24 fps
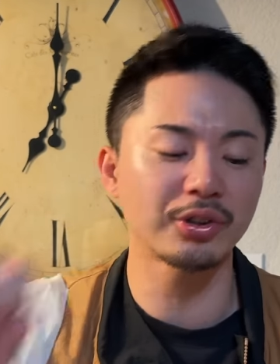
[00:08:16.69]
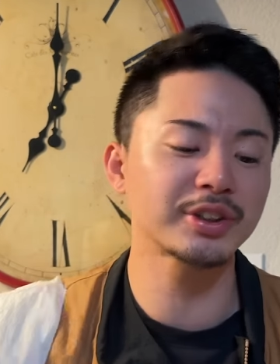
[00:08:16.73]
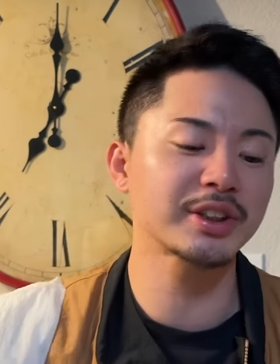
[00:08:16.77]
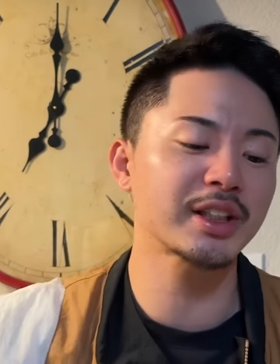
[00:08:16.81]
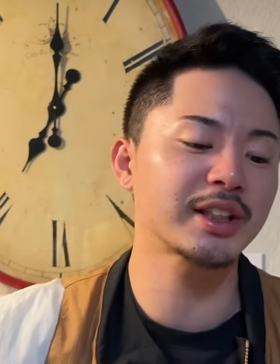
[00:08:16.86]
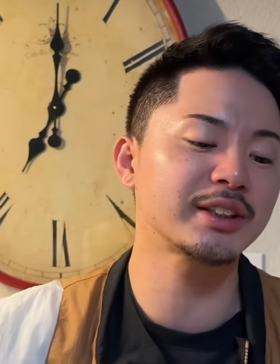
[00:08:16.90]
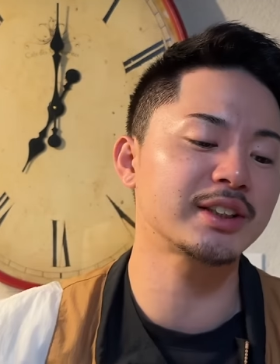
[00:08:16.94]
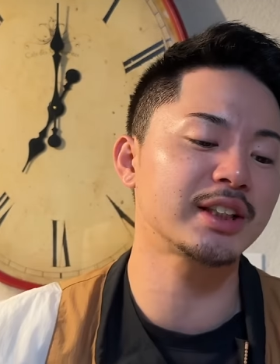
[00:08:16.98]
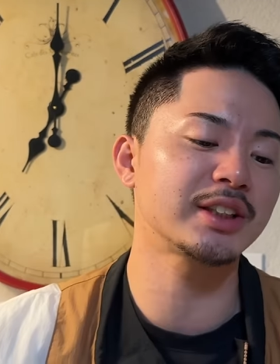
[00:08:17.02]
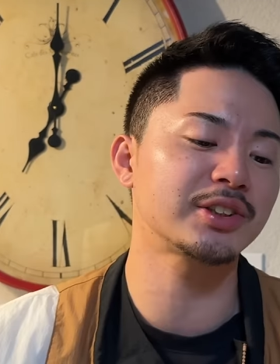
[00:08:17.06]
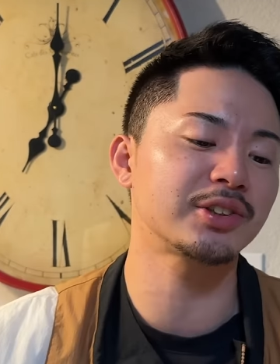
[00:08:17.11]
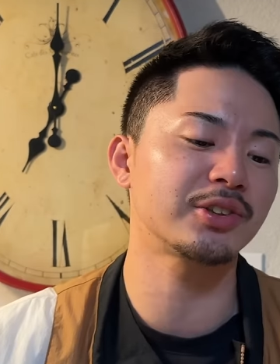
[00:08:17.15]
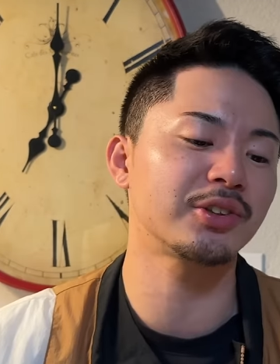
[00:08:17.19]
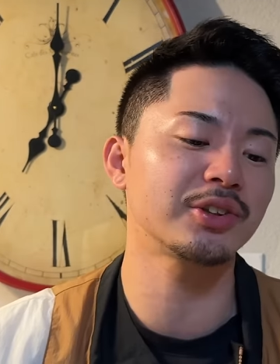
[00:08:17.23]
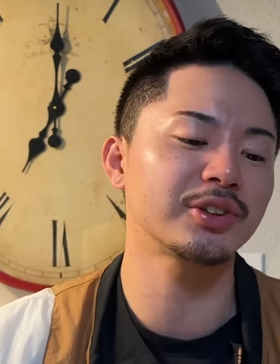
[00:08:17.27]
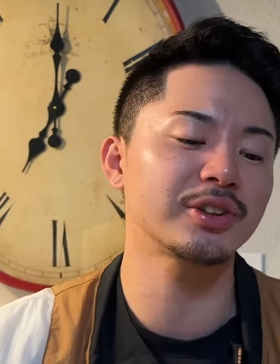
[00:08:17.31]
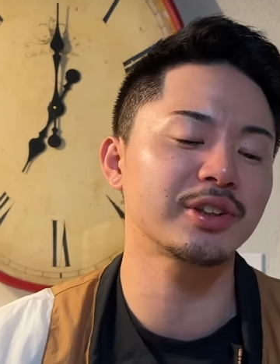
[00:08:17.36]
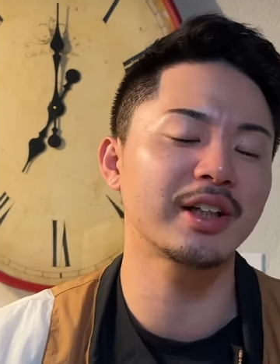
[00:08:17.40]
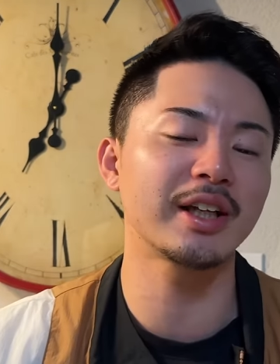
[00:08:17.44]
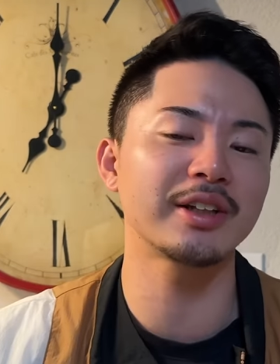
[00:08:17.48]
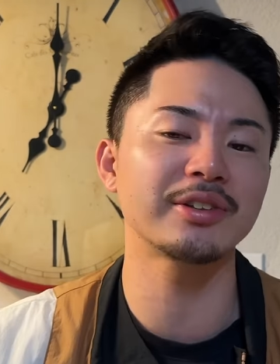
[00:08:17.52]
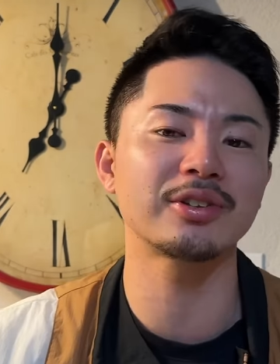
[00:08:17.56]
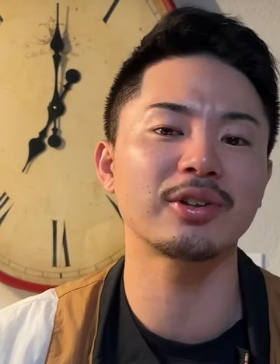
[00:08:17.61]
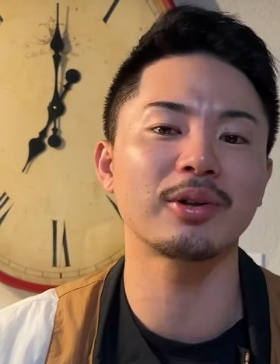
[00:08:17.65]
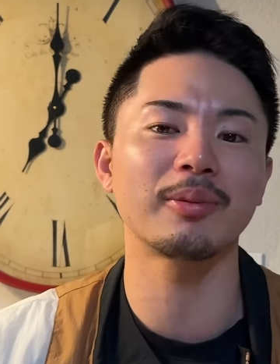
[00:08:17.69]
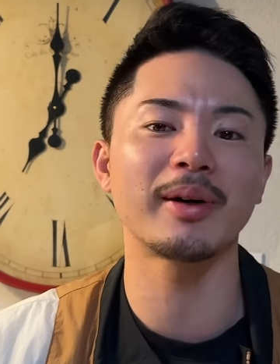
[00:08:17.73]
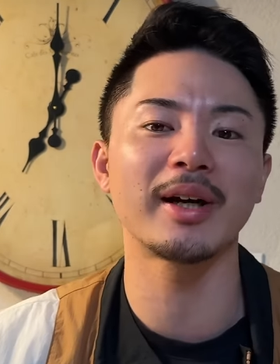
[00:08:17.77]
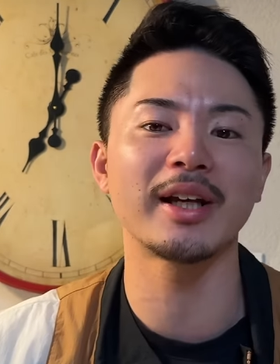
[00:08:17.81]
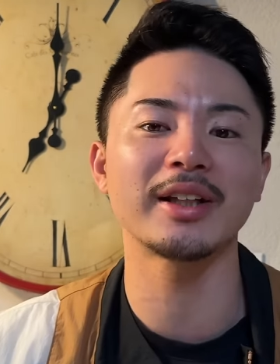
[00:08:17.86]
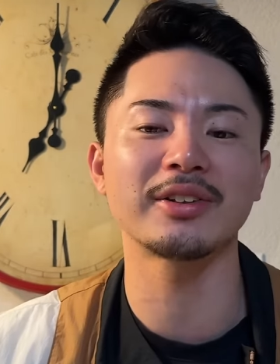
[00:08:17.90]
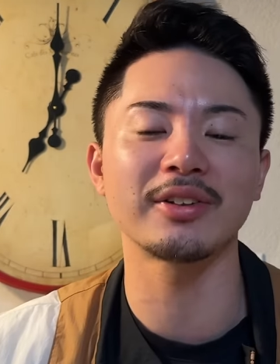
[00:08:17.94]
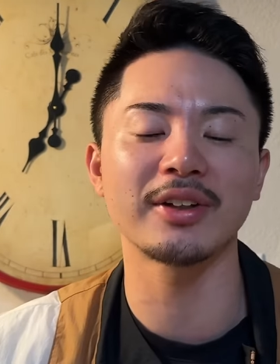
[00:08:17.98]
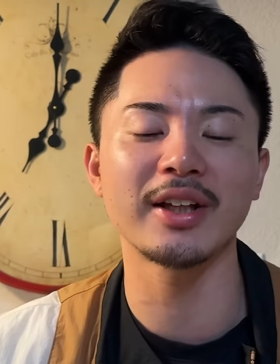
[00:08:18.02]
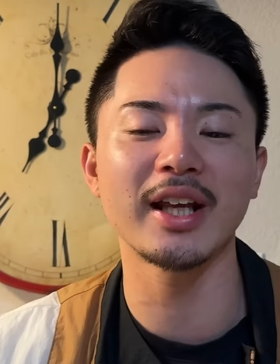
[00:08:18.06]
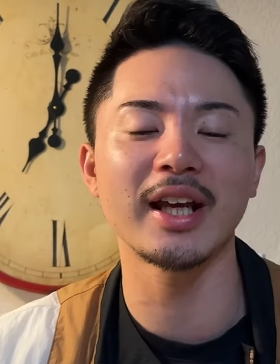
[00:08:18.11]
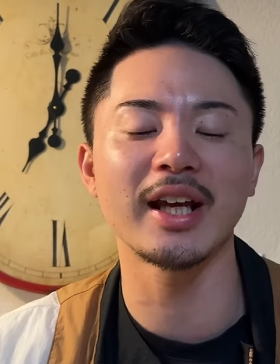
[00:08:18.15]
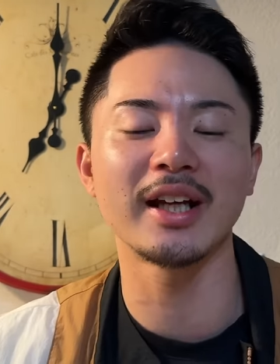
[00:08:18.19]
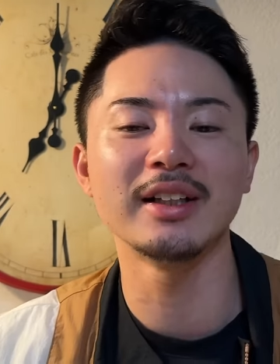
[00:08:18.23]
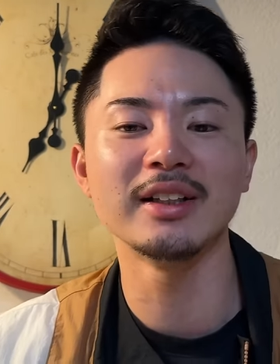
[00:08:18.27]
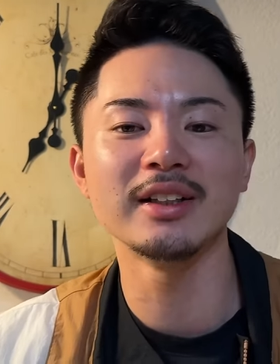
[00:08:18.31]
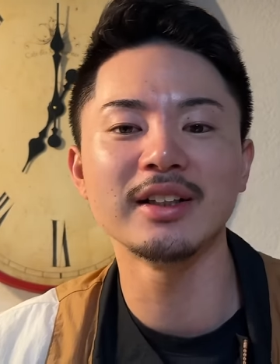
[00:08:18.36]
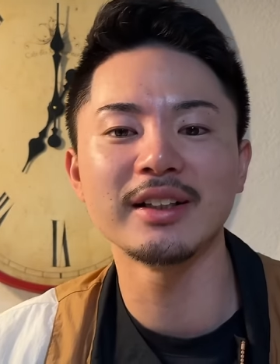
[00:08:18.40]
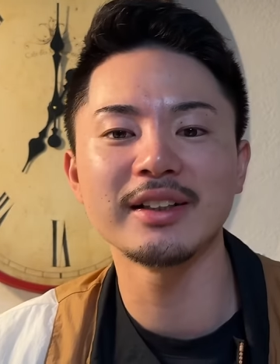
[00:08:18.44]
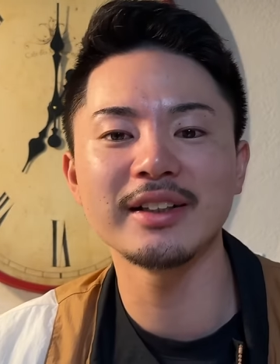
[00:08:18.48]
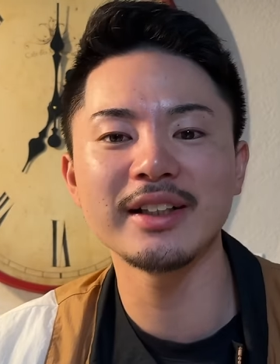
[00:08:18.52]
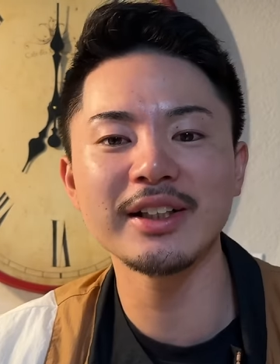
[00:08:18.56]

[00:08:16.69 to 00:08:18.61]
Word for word: 吉川選手のレフト前ヒットで、